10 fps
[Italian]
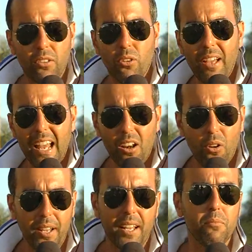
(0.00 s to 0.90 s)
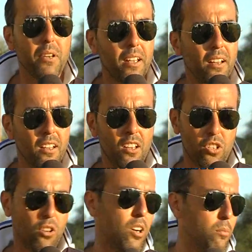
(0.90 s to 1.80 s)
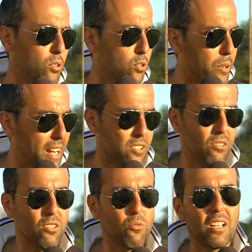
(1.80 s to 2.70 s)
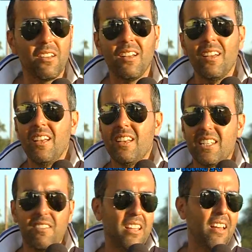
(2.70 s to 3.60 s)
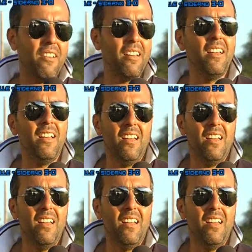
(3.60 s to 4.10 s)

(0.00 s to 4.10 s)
Novello che Cambria, c'è ancora molto presto, la squadra si deve,